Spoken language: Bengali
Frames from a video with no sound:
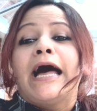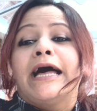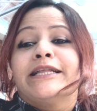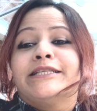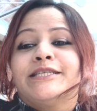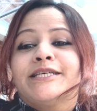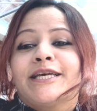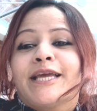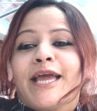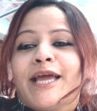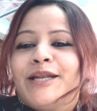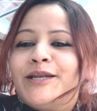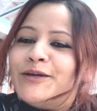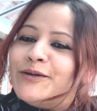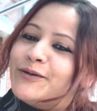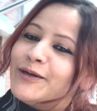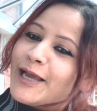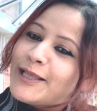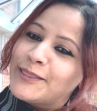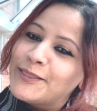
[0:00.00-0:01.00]
আজ কেন
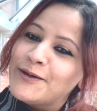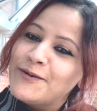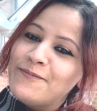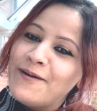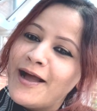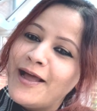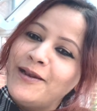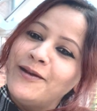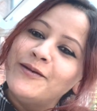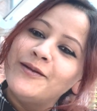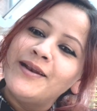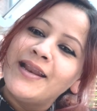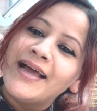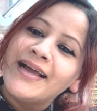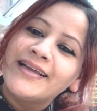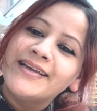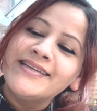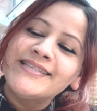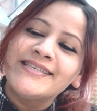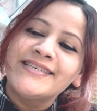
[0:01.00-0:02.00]
এত ভালো
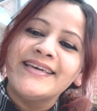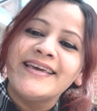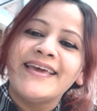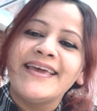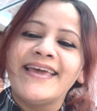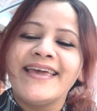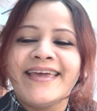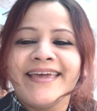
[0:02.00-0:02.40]
লাগছে